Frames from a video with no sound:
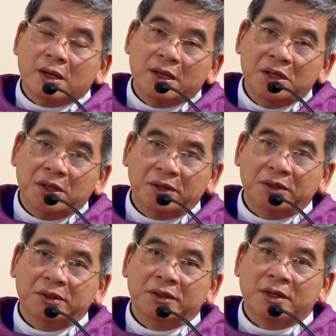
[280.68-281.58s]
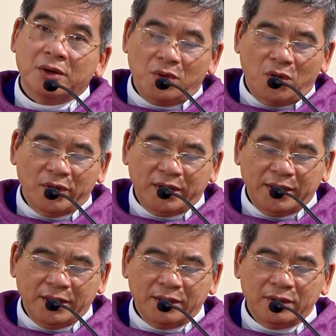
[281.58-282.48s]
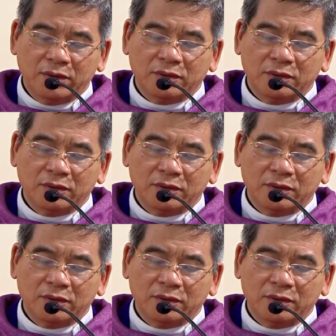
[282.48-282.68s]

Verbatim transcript: Khi nhận được câu hỏi này,